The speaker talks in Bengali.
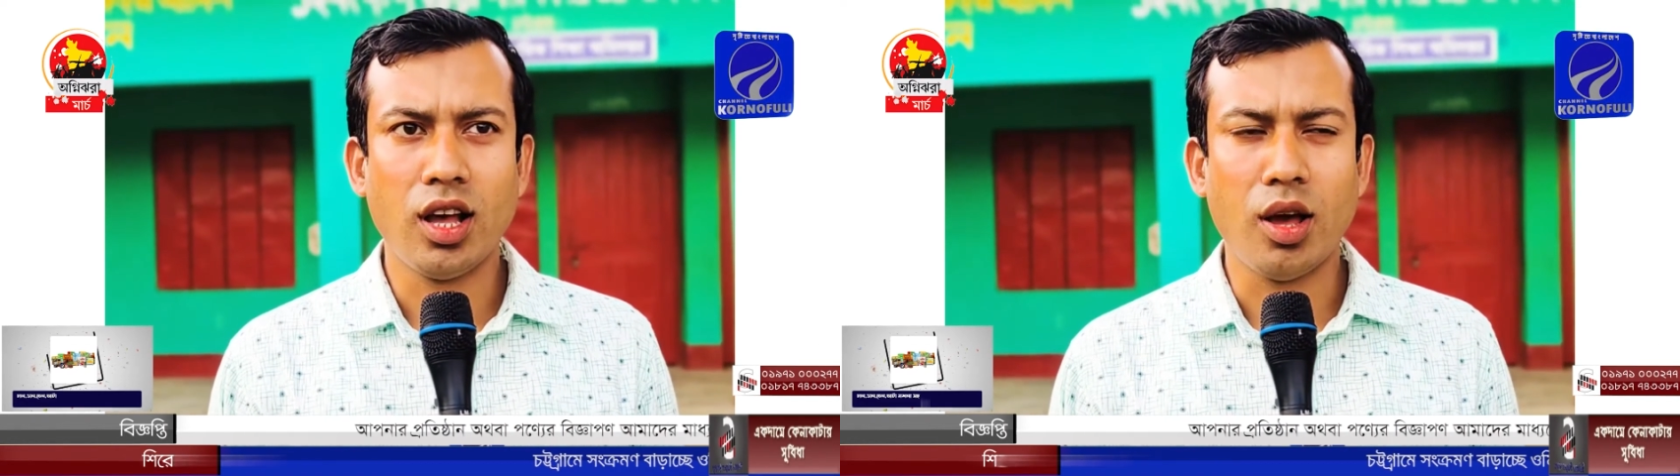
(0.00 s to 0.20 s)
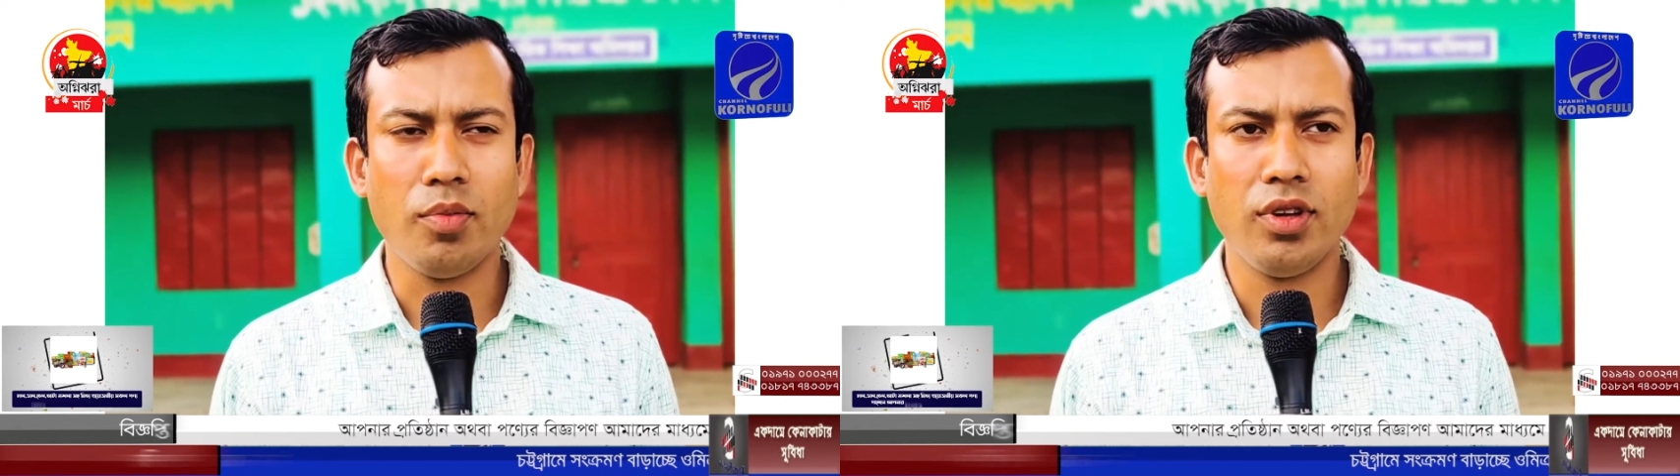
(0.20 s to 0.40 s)

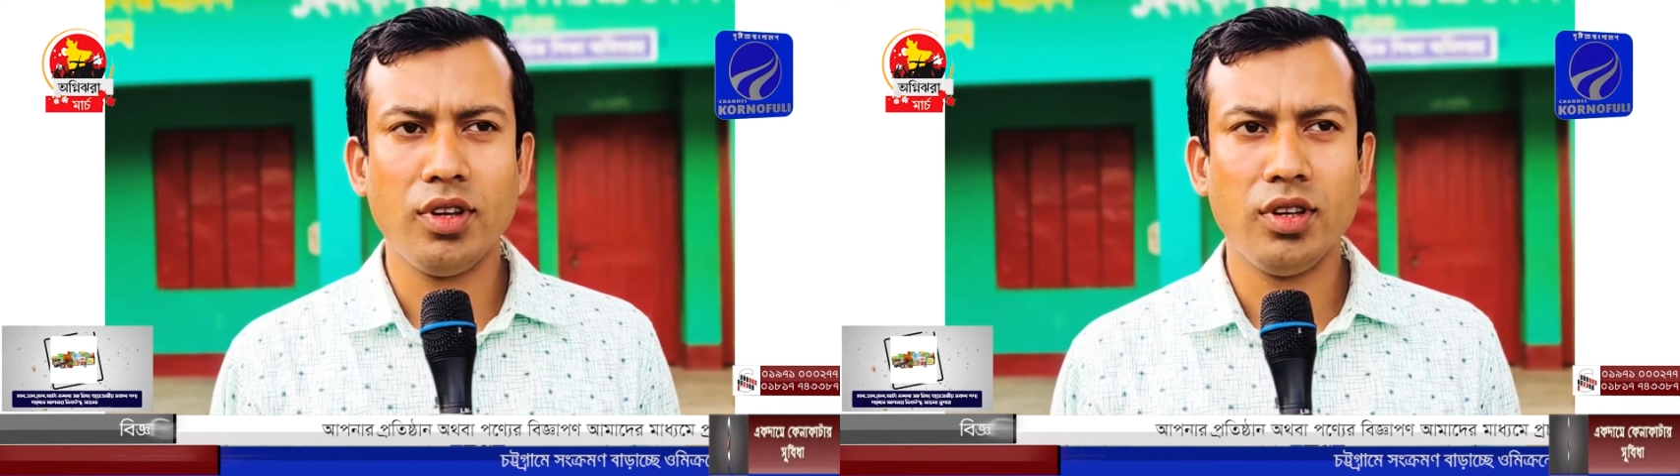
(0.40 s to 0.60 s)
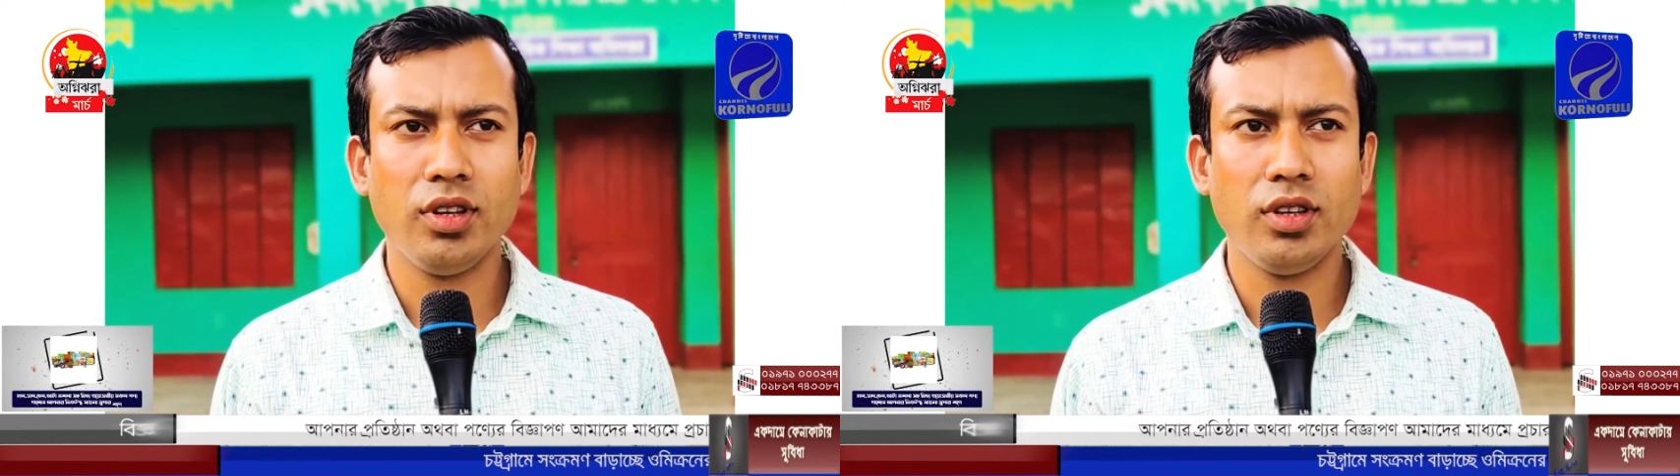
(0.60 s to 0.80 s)
আমি
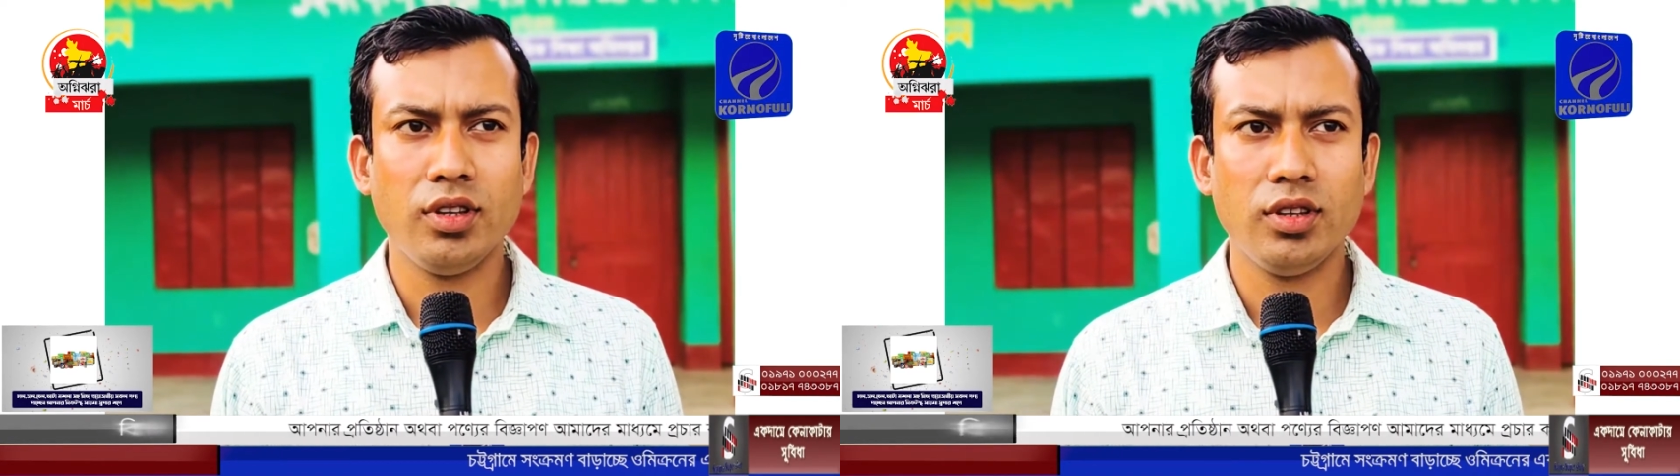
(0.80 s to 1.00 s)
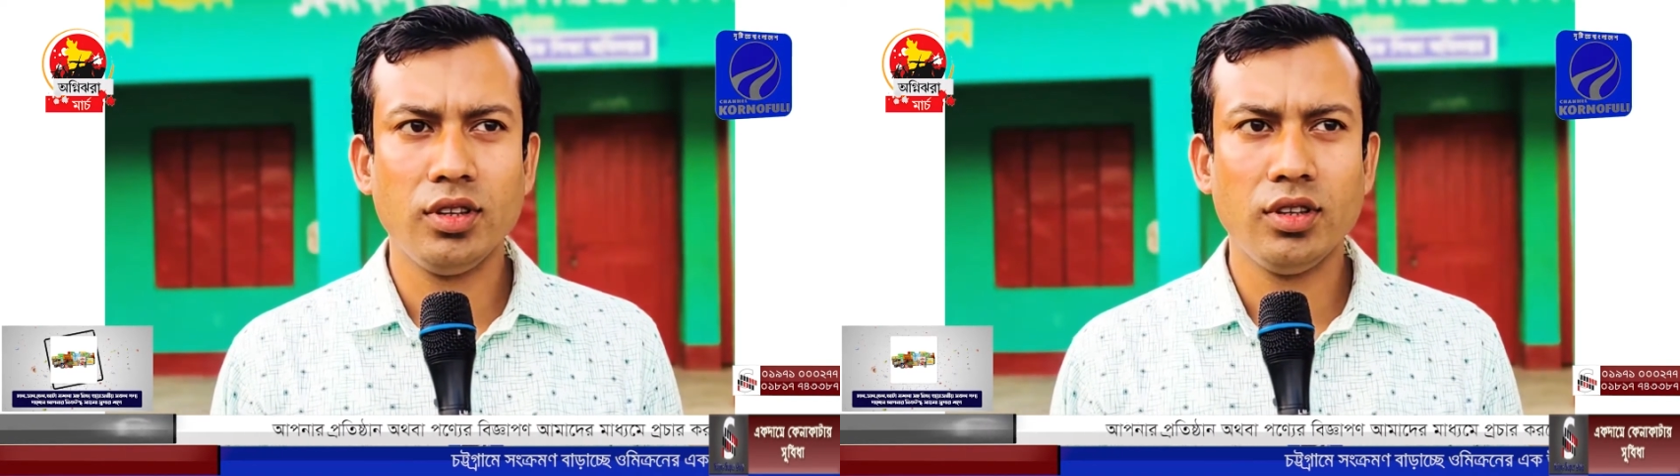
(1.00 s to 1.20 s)

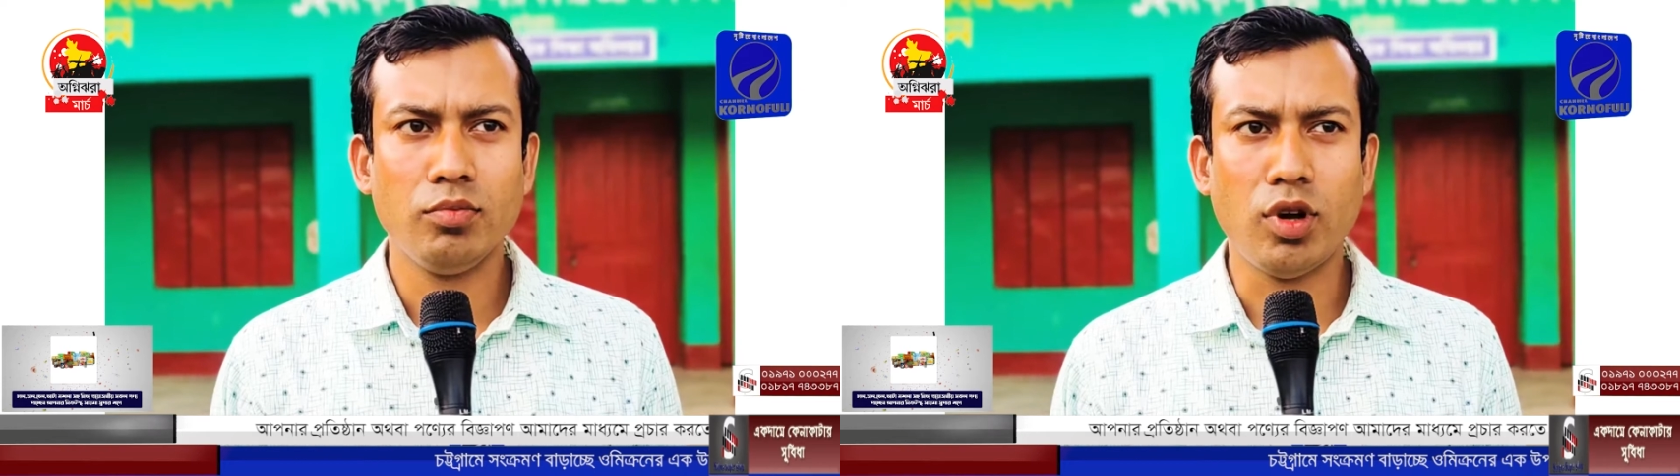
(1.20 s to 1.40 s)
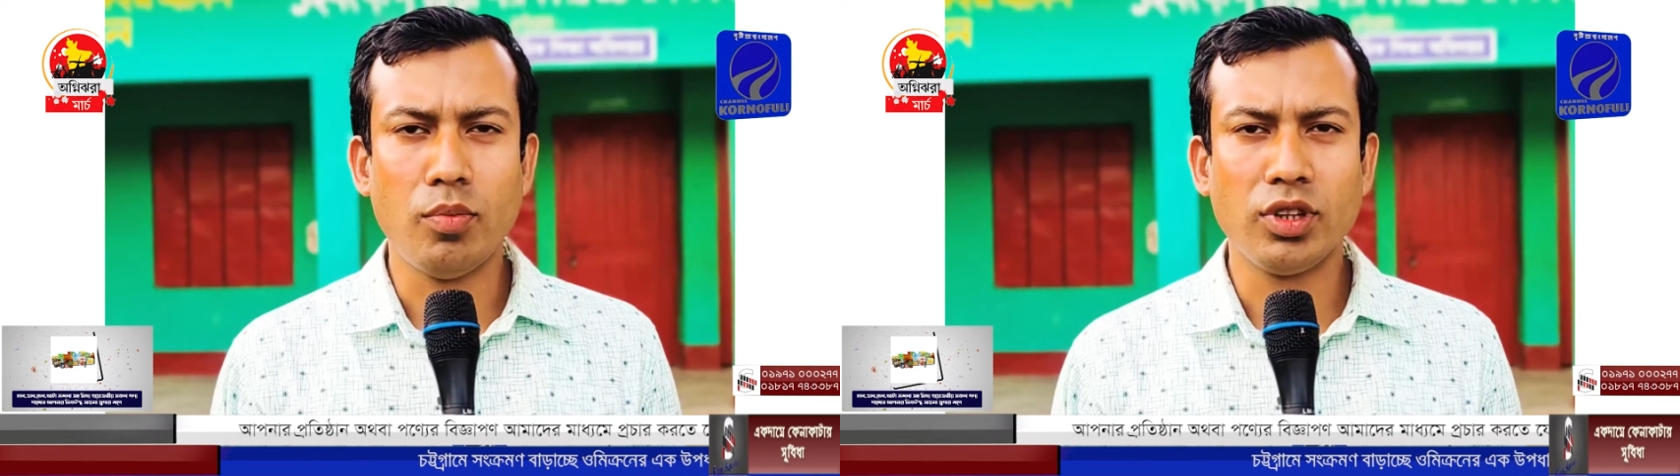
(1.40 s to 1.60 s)

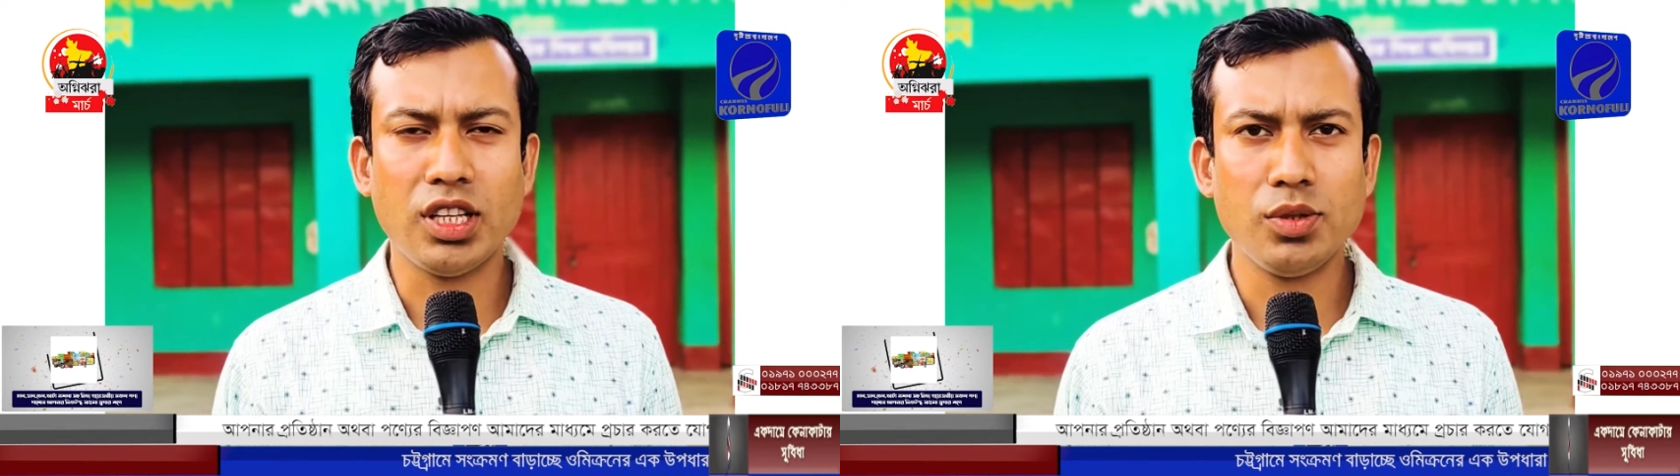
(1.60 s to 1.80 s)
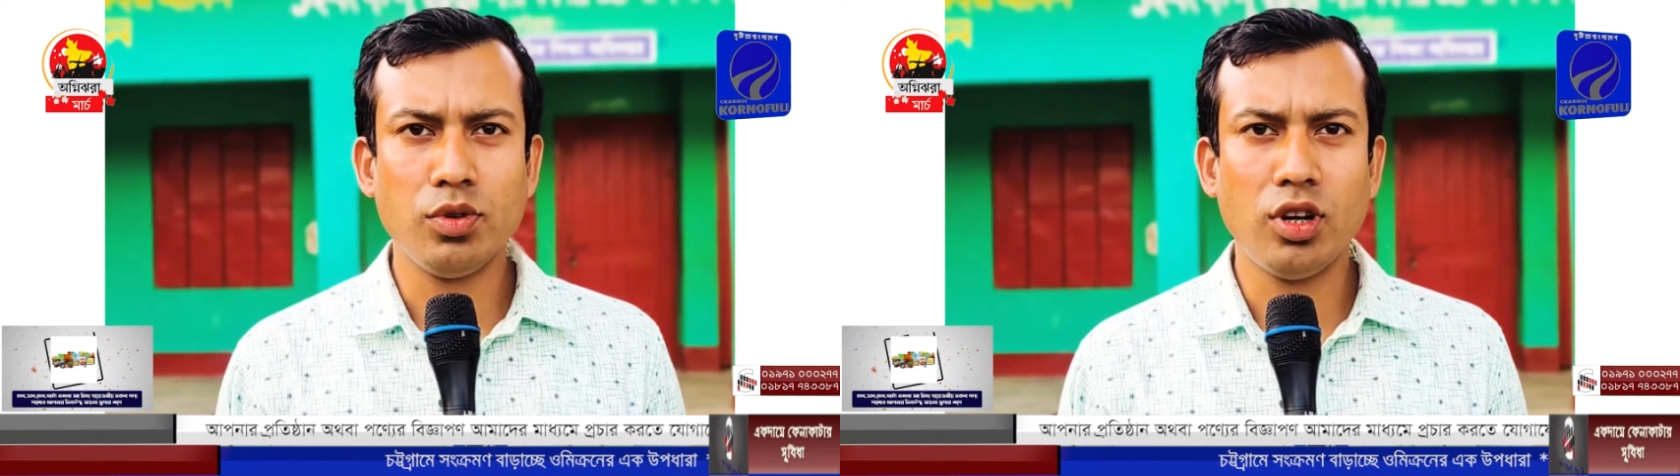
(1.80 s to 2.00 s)
মোহাম্মদ
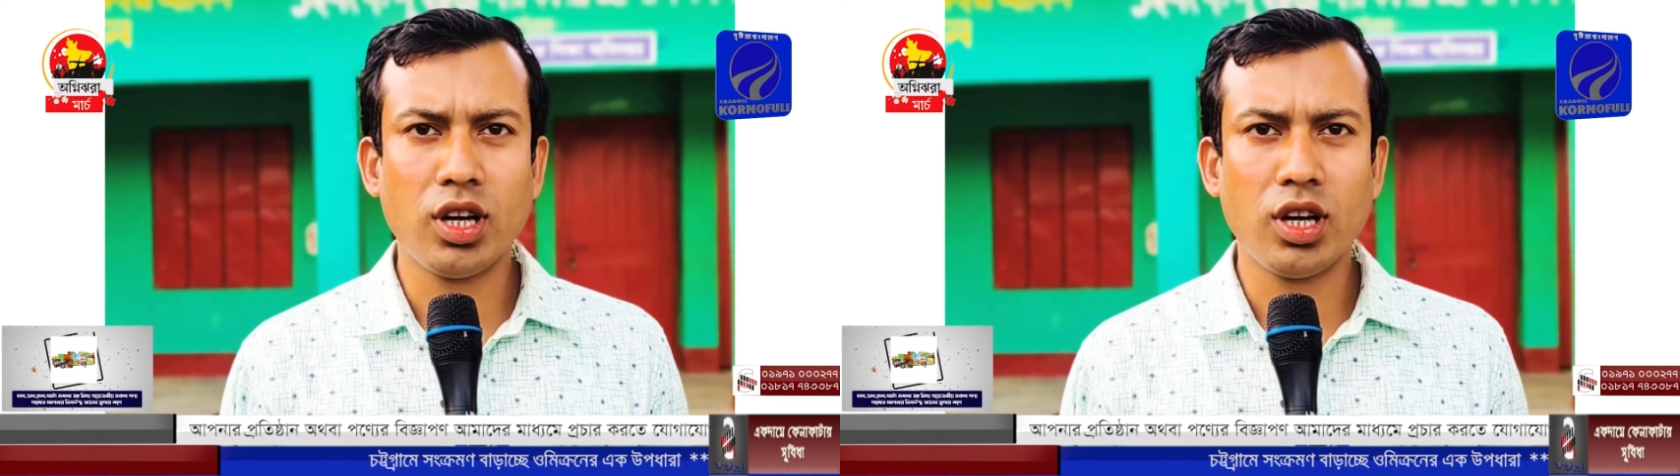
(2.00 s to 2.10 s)
আজিমুল হক